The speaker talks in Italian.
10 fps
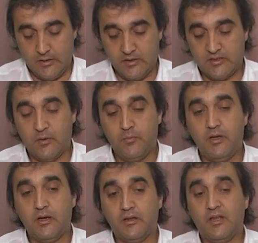eh,
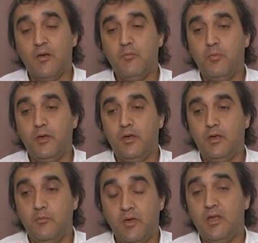stabilire
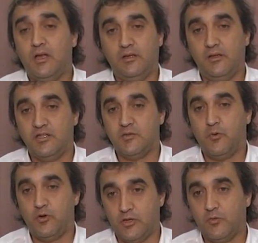tempi immediati di
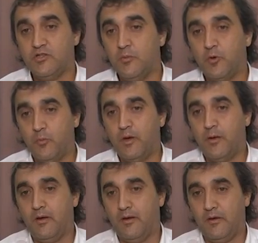risposta e questo è il
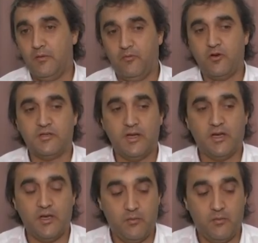problema eh, forse anche